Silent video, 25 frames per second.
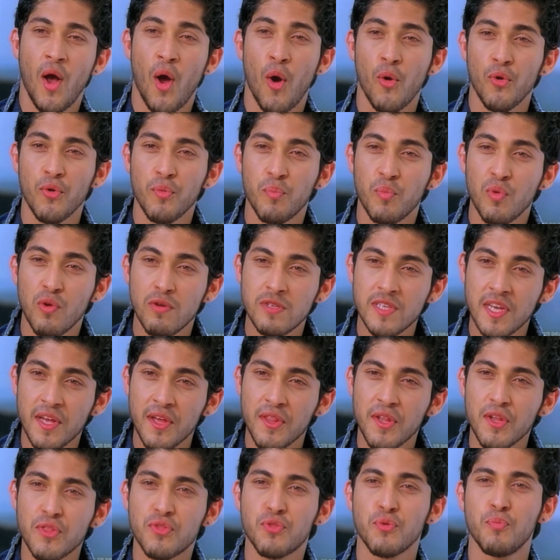తనకి మ్యూజిక్
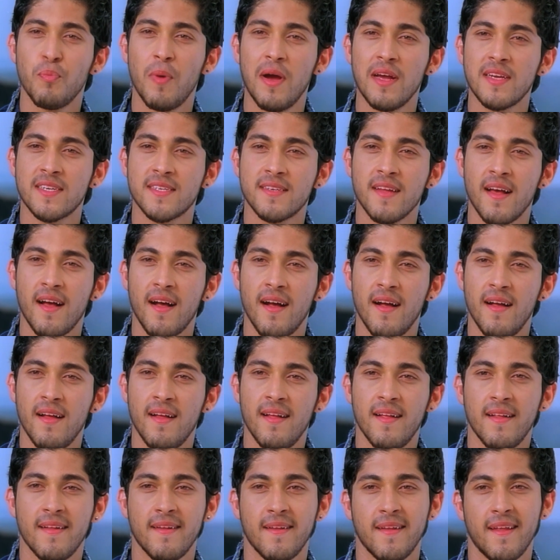అంటే చాలా ఇష్టం
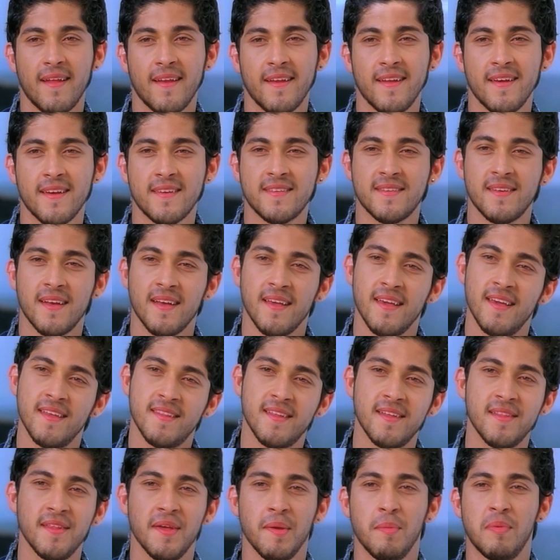నాకు
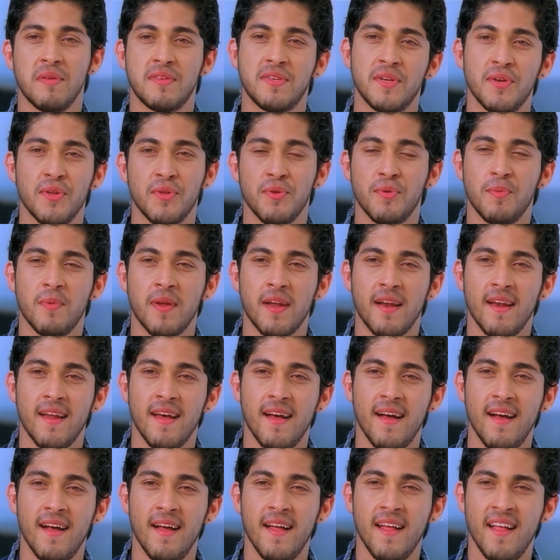సంగీతంలో ఓనమాలు కూడా తెలియవు
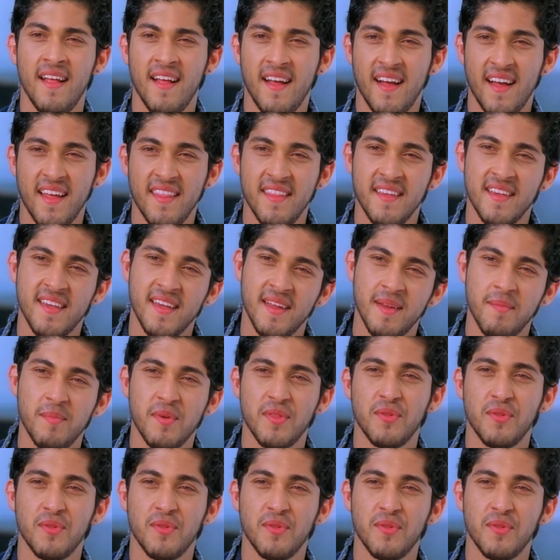అందుకే మీరు